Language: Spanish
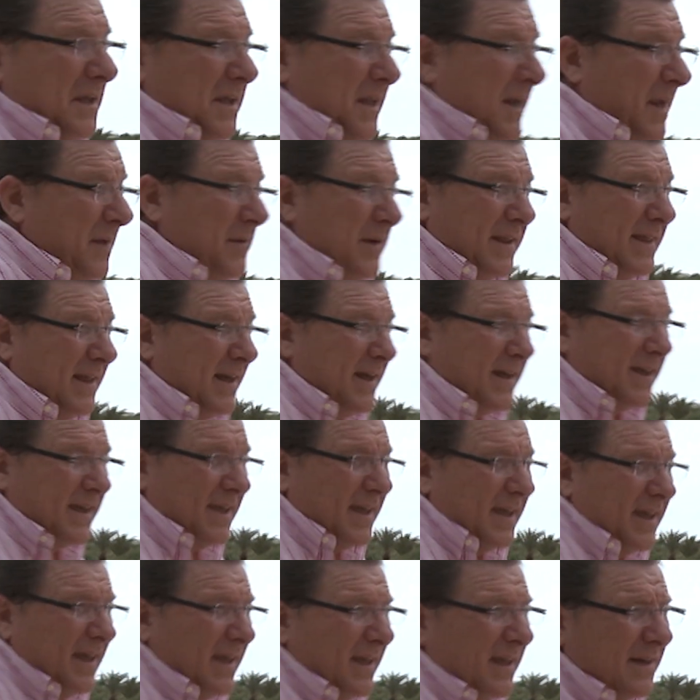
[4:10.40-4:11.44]
y la verdad
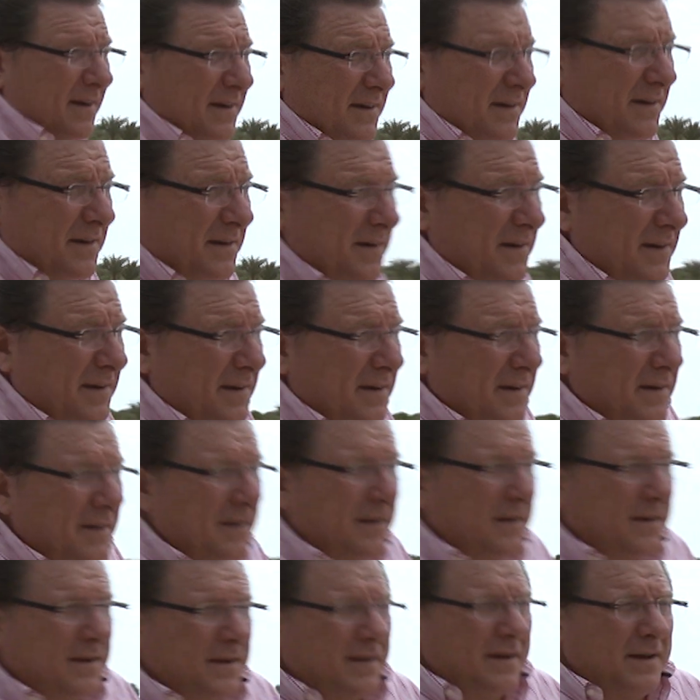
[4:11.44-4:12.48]
que... Eh,
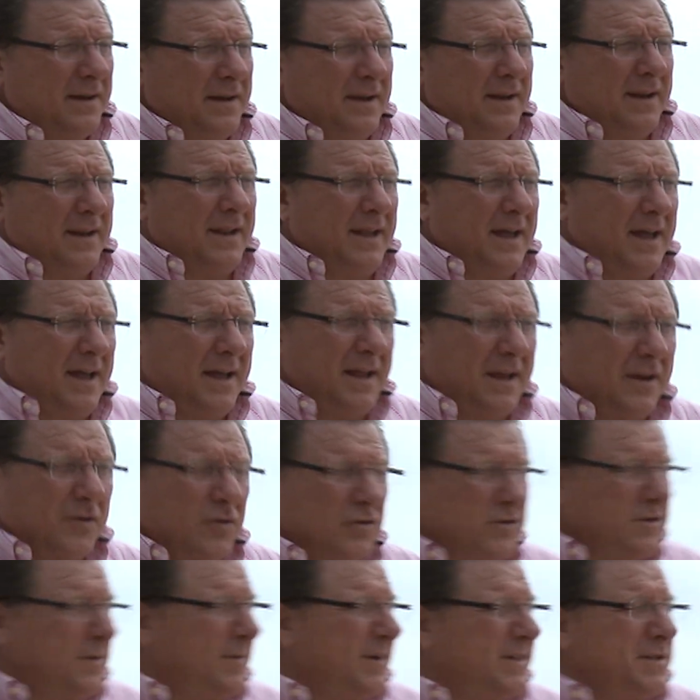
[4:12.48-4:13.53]
la
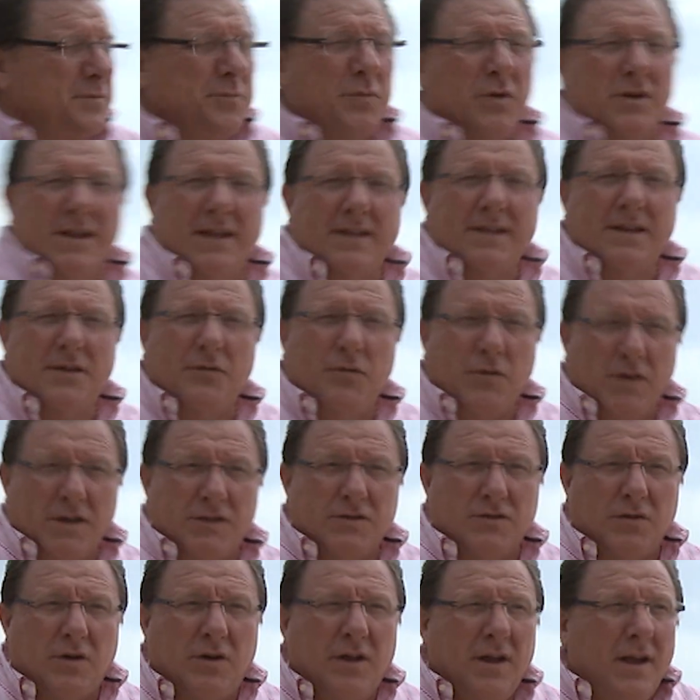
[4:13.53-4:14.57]
cosa más importante fue
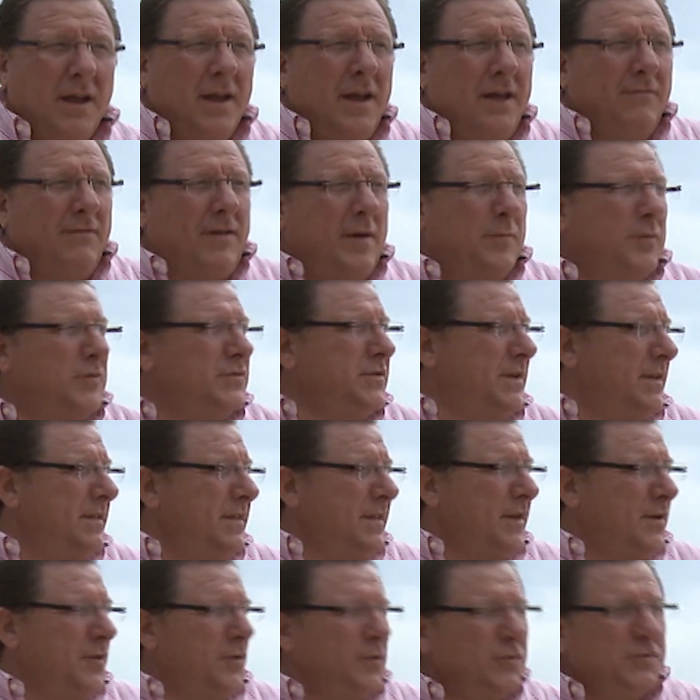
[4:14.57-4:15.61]
esto, vamos a
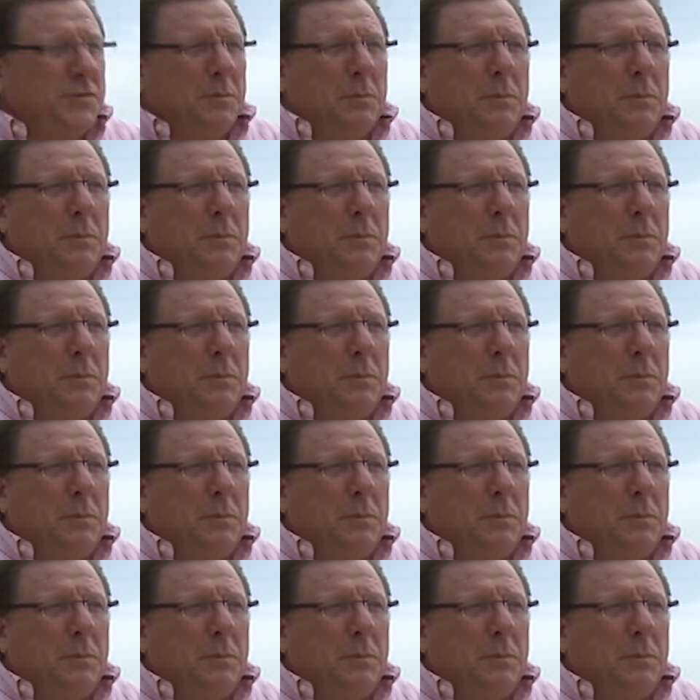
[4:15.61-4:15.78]
hacernos